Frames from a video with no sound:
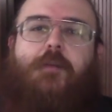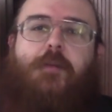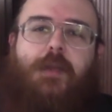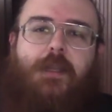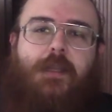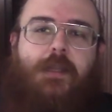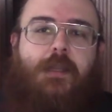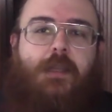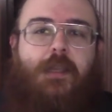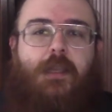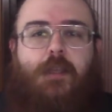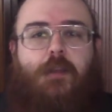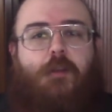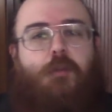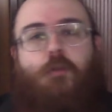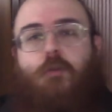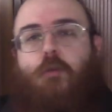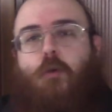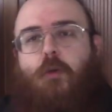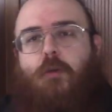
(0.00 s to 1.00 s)
quindi
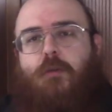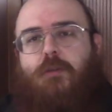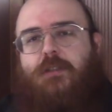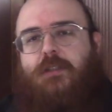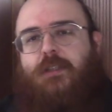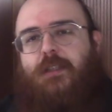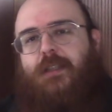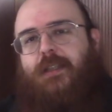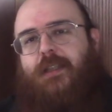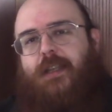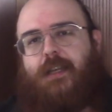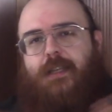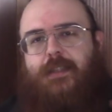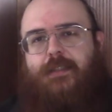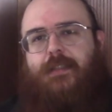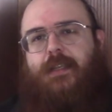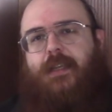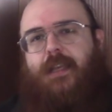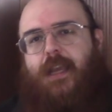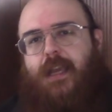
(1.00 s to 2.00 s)
non si
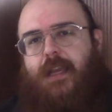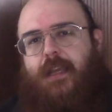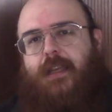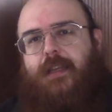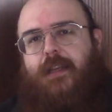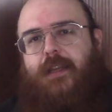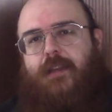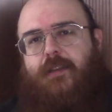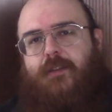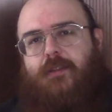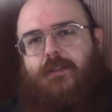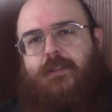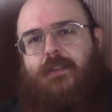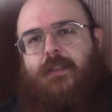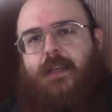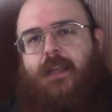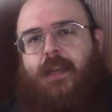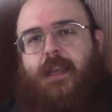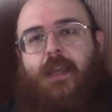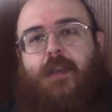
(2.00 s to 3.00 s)
interessa neanche di leggersi
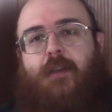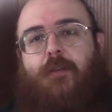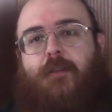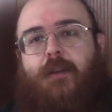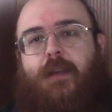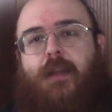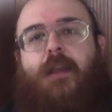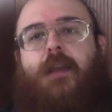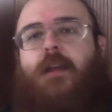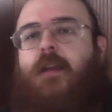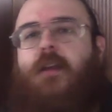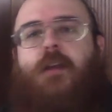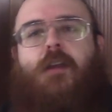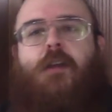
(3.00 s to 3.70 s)
le regole,